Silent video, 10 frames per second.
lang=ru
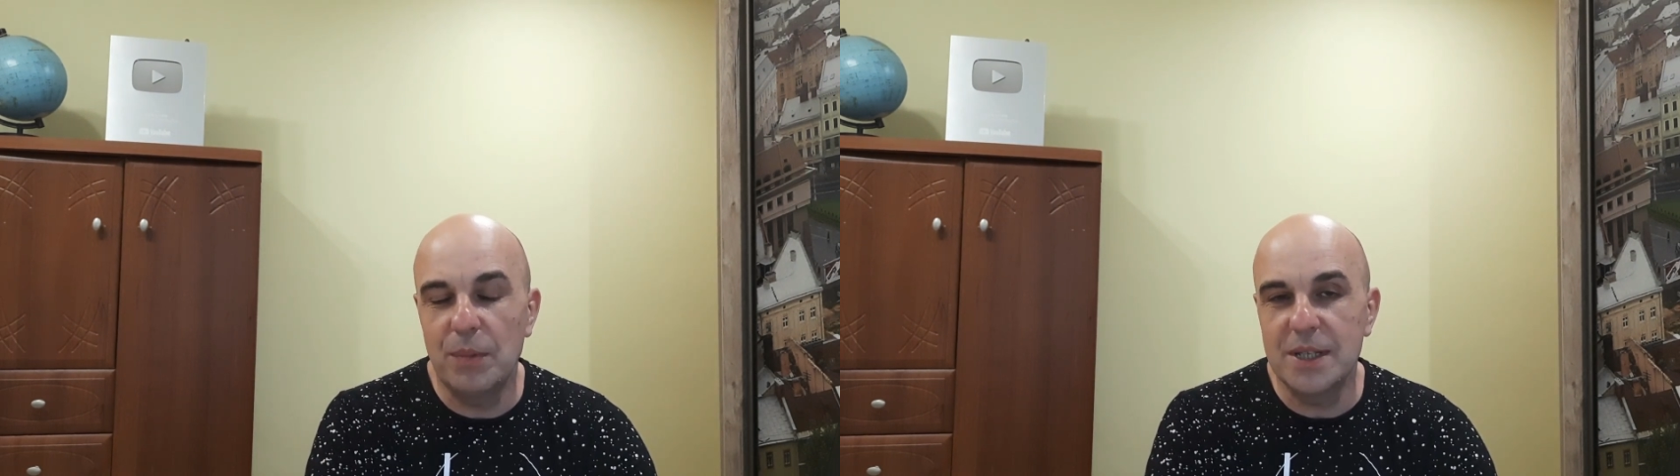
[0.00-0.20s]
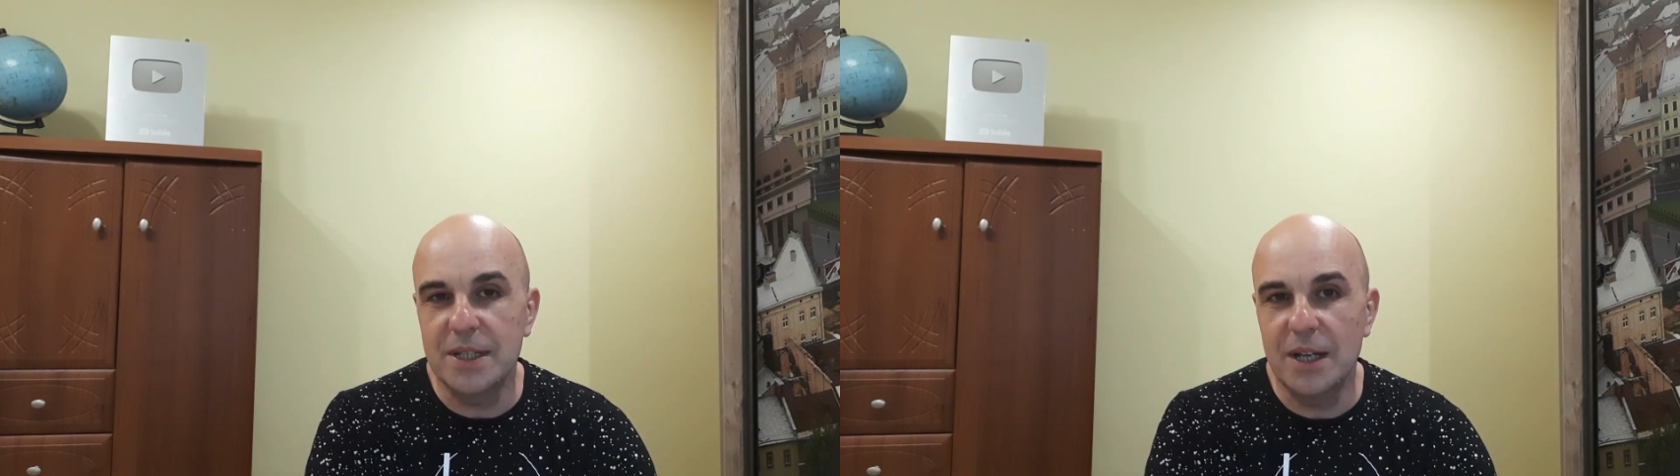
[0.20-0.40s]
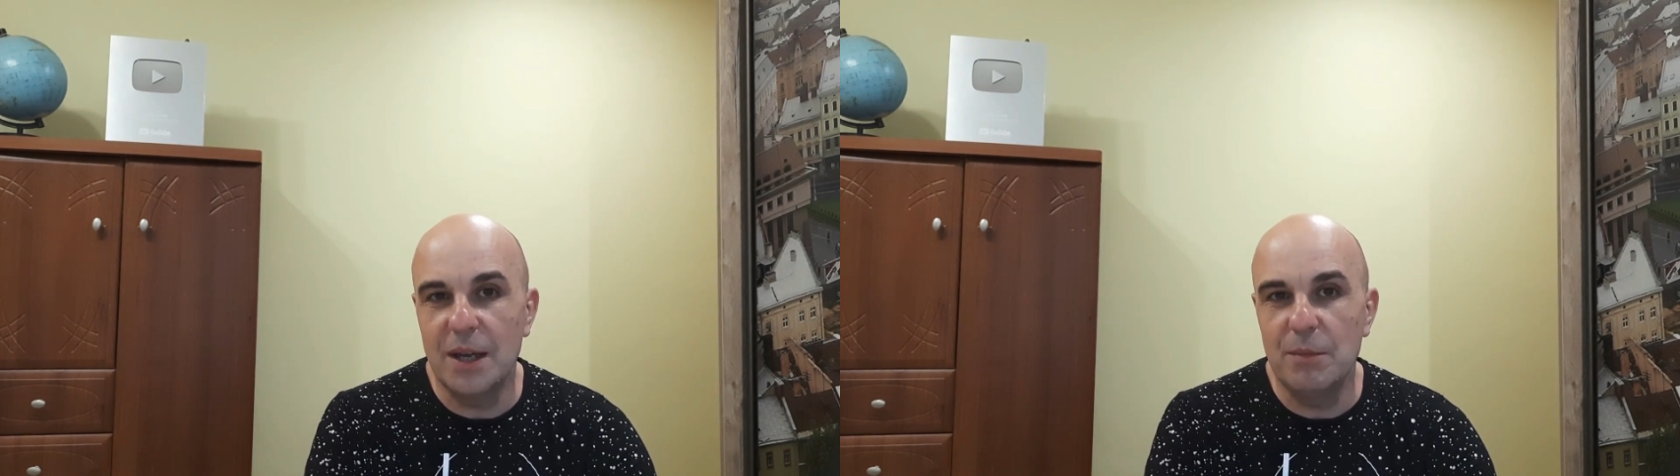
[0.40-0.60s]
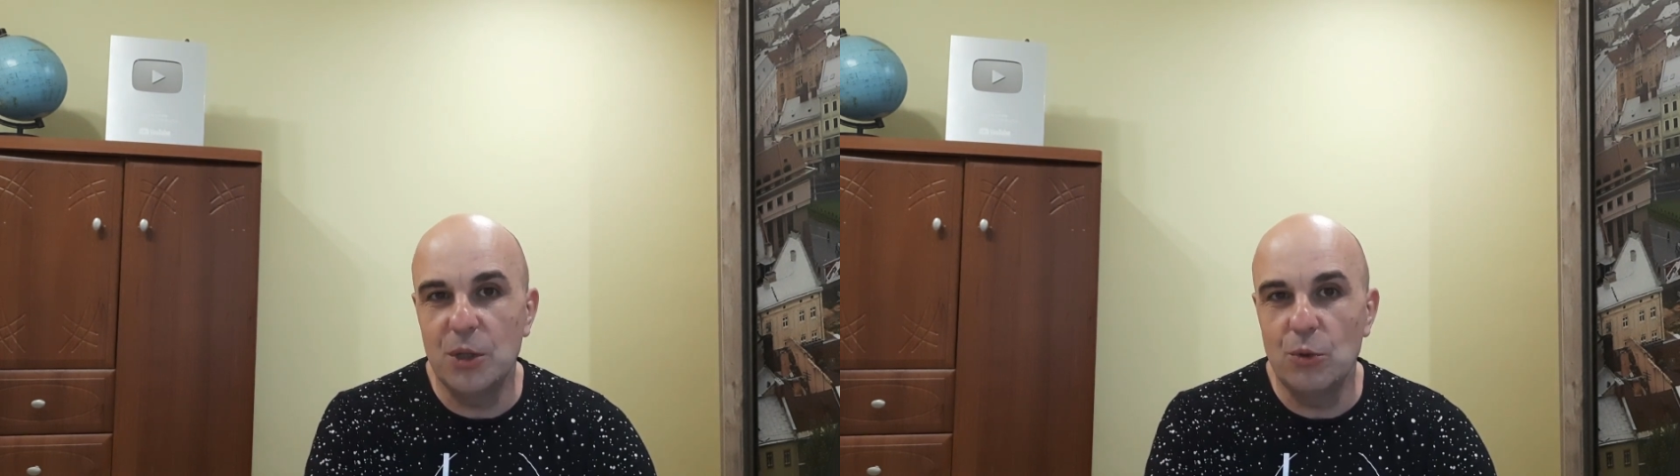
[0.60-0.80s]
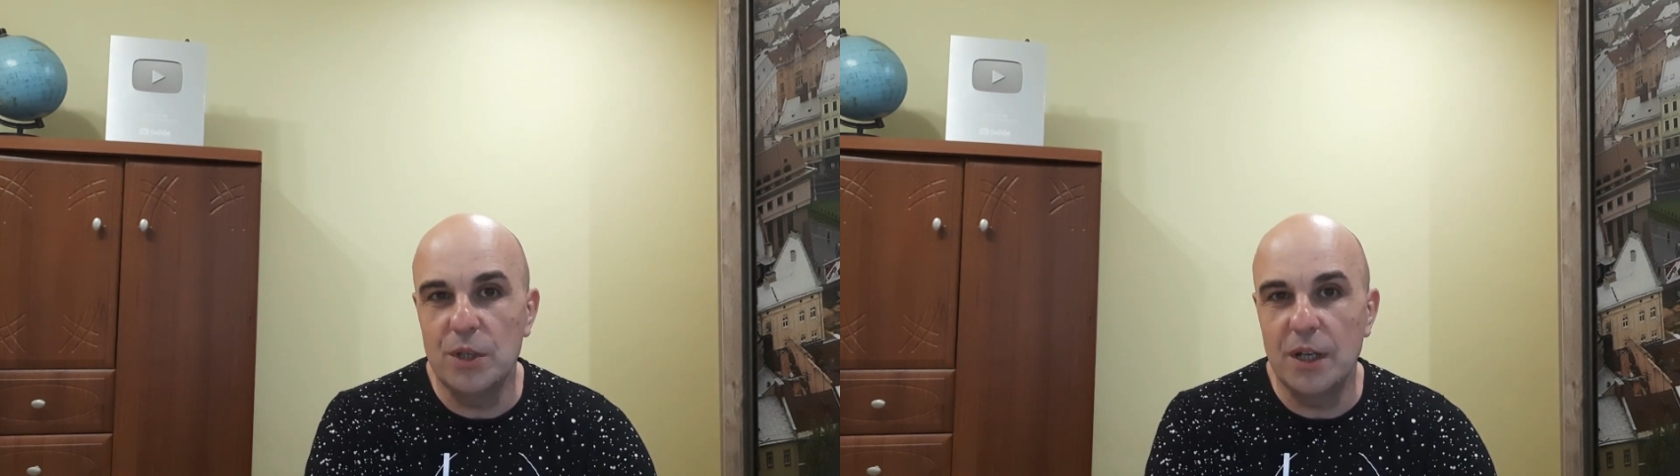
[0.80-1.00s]
простая
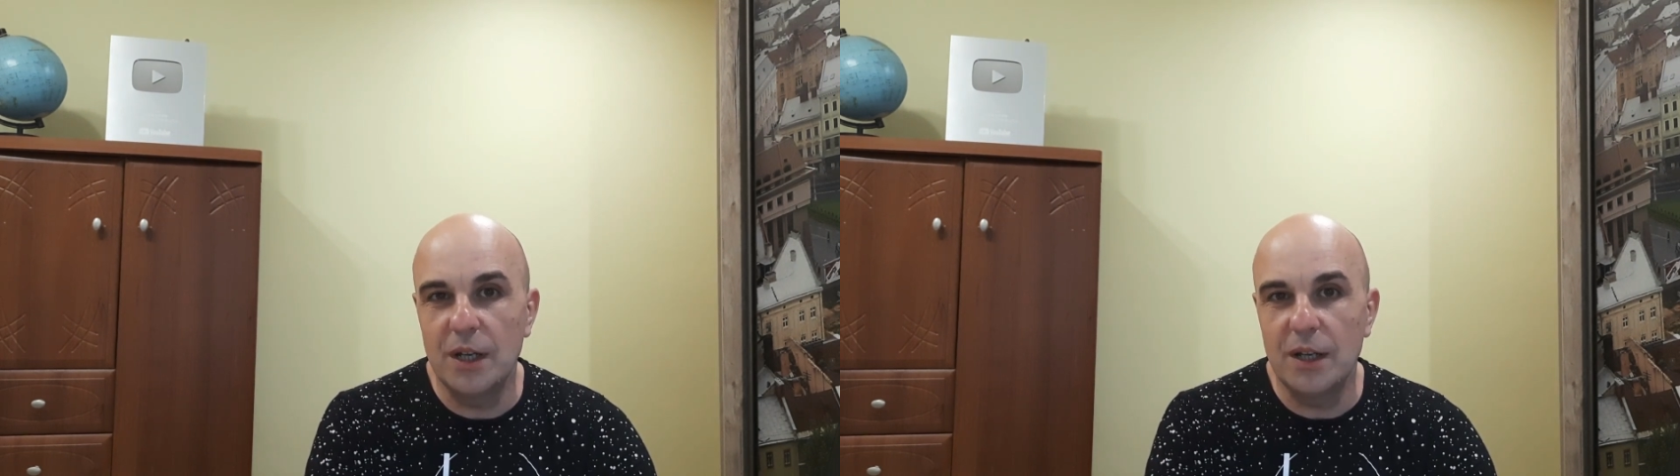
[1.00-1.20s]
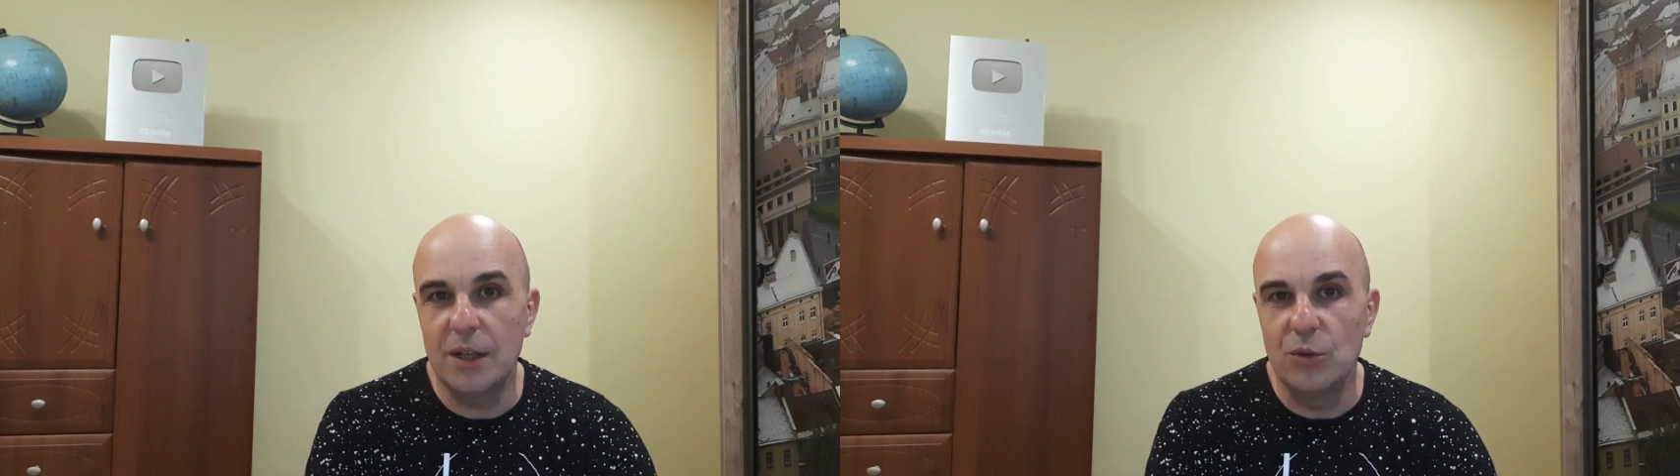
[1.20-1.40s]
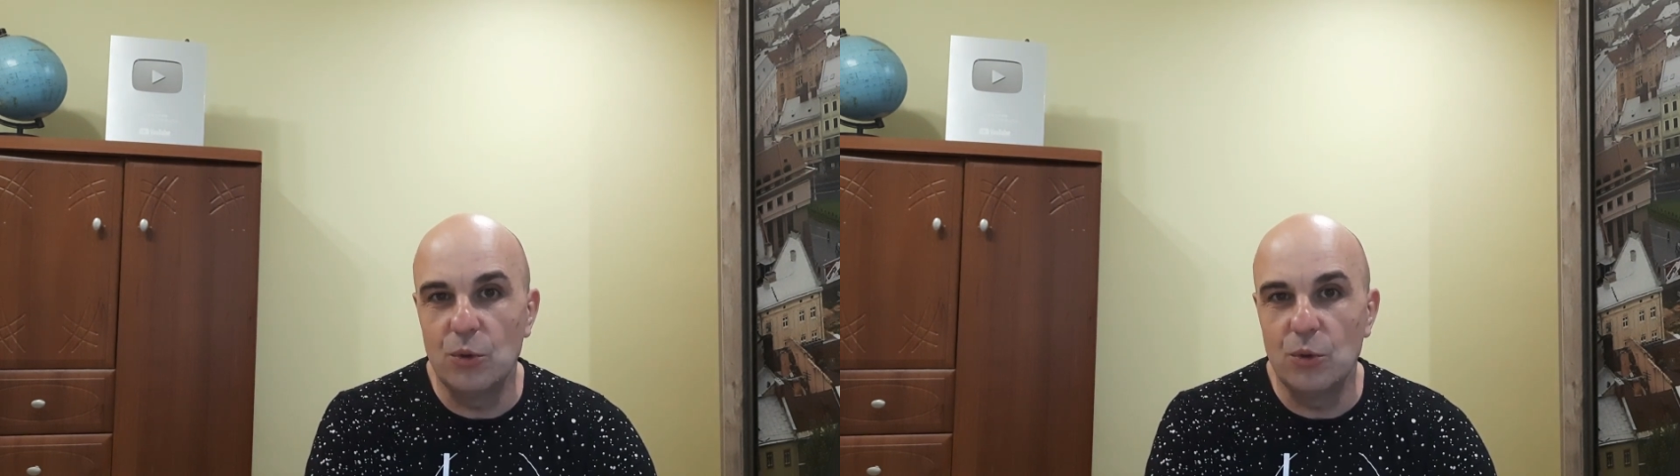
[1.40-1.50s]
методика,